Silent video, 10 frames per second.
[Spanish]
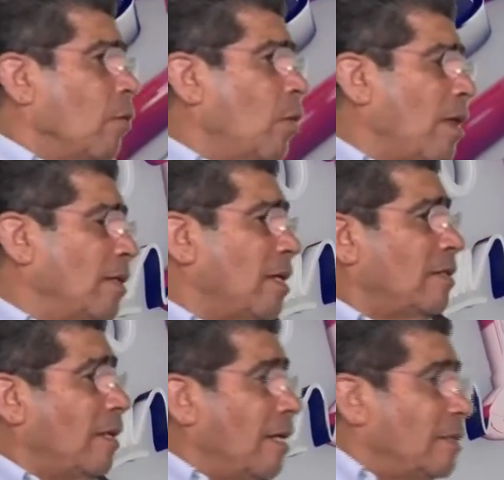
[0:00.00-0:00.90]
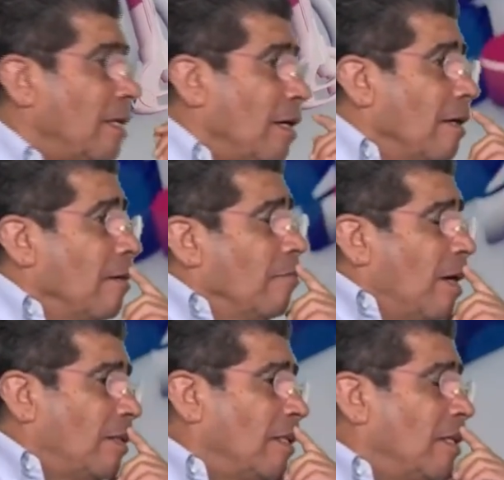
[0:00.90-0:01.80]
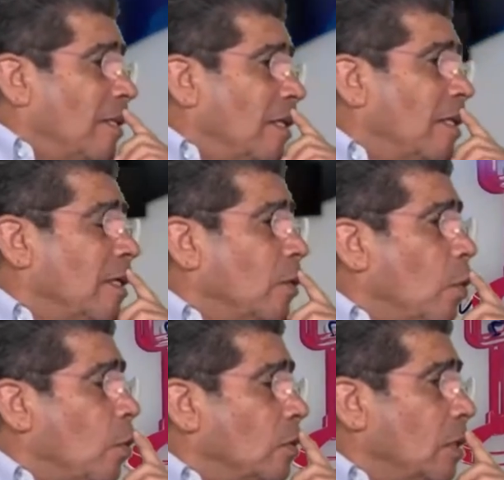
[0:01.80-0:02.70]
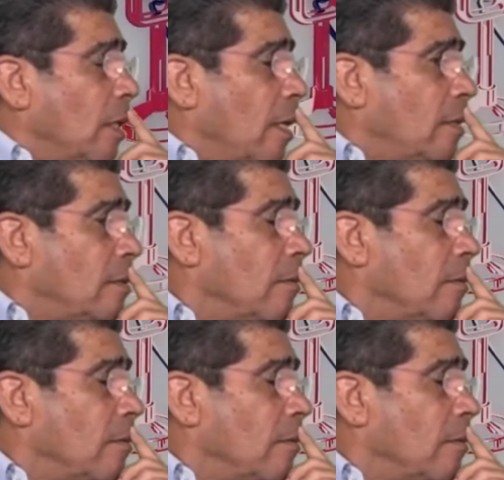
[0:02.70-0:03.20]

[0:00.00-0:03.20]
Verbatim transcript: una de esas tres eh, más trascendentes que tú lo consideres?